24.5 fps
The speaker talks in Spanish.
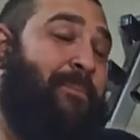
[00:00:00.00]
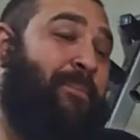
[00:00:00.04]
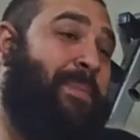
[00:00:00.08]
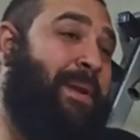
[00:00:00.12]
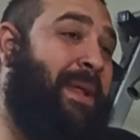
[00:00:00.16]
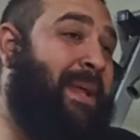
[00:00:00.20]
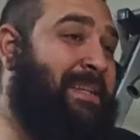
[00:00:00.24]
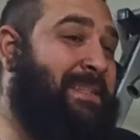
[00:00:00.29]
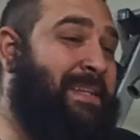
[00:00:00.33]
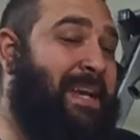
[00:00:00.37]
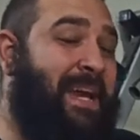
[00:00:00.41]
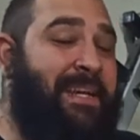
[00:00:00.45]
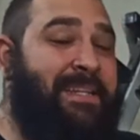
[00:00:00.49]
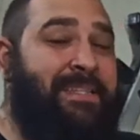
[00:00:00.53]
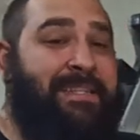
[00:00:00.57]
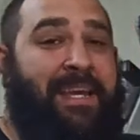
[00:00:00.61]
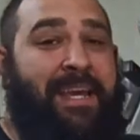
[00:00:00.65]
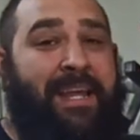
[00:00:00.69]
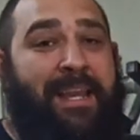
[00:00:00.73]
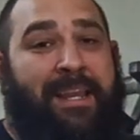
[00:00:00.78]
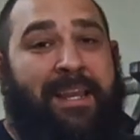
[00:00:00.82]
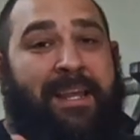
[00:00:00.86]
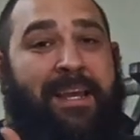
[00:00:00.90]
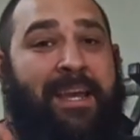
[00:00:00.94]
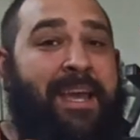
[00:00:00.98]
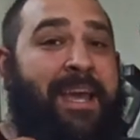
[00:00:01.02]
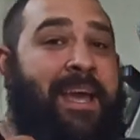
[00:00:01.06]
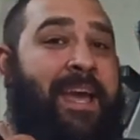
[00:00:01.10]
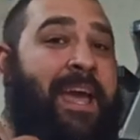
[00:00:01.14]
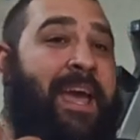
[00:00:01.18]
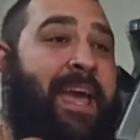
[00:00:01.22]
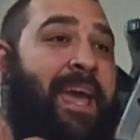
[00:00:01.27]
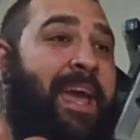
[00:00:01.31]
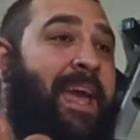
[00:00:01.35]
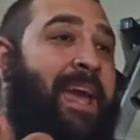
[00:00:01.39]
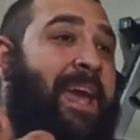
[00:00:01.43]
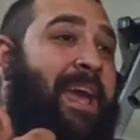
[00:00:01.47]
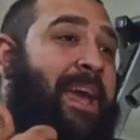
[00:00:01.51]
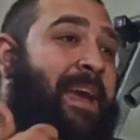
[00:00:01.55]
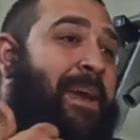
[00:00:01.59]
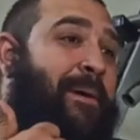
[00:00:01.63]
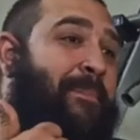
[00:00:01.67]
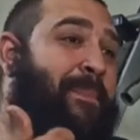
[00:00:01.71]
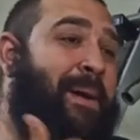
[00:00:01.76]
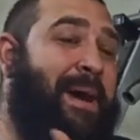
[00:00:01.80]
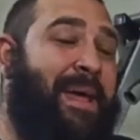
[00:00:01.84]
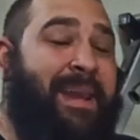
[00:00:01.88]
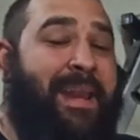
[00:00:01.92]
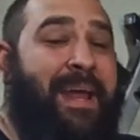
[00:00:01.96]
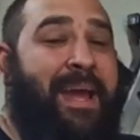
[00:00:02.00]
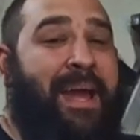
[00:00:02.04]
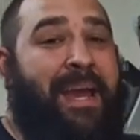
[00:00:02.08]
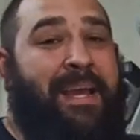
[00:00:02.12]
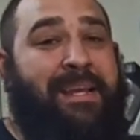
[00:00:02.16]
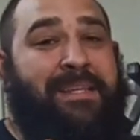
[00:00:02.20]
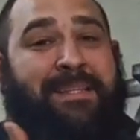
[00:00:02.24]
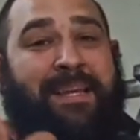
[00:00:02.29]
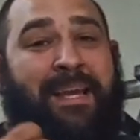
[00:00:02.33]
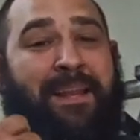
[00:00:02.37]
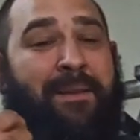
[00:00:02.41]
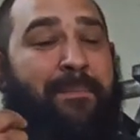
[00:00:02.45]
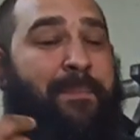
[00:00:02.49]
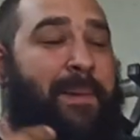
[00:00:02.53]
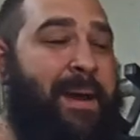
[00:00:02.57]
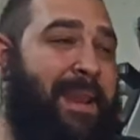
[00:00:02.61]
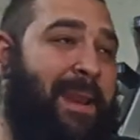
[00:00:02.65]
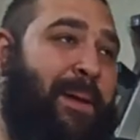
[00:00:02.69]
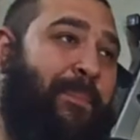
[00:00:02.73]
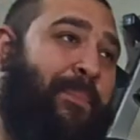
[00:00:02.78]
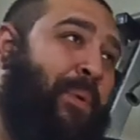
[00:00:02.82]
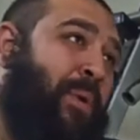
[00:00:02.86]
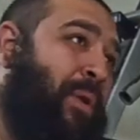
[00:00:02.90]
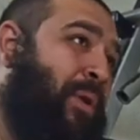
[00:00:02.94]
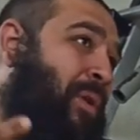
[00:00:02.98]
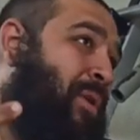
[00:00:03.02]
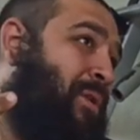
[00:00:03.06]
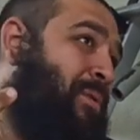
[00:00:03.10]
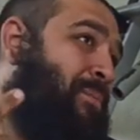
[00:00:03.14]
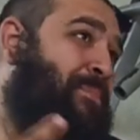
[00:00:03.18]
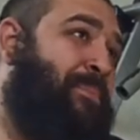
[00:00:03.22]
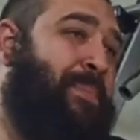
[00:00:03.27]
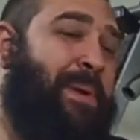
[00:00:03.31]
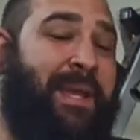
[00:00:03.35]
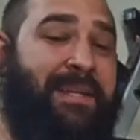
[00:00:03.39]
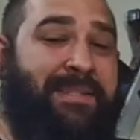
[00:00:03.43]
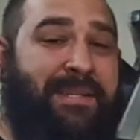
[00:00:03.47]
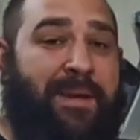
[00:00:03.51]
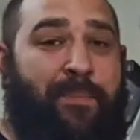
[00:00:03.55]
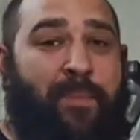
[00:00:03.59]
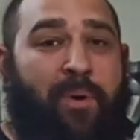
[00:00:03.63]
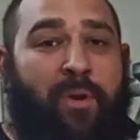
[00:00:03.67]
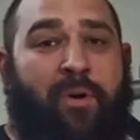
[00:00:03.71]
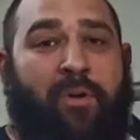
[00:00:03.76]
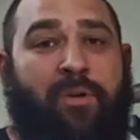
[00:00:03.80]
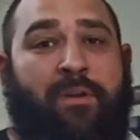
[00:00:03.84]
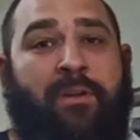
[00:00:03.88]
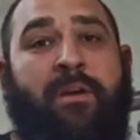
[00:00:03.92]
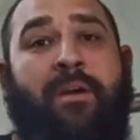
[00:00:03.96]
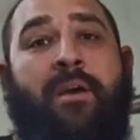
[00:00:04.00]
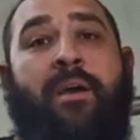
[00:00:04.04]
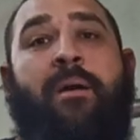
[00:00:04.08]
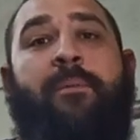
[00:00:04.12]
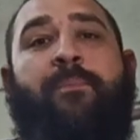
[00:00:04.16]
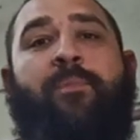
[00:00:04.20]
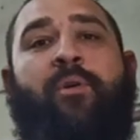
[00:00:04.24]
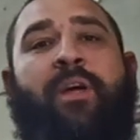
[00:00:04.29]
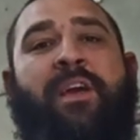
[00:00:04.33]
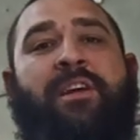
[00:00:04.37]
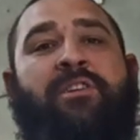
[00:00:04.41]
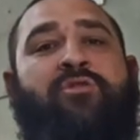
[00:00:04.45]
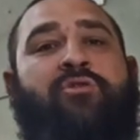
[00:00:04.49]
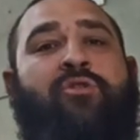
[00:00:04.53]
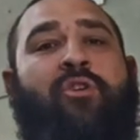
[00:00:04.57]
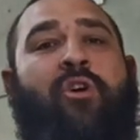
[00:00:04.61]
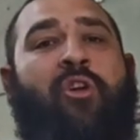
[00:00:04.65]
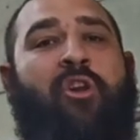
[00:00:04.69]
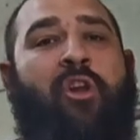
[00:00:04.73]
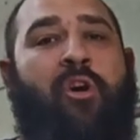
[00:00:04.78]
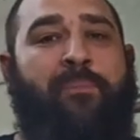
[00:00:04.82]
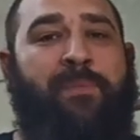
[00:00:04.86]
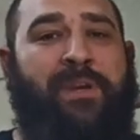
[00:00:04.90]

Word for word: Press Axel, eh, barra Axel, barra Polón, presa Polón, pero es todo lo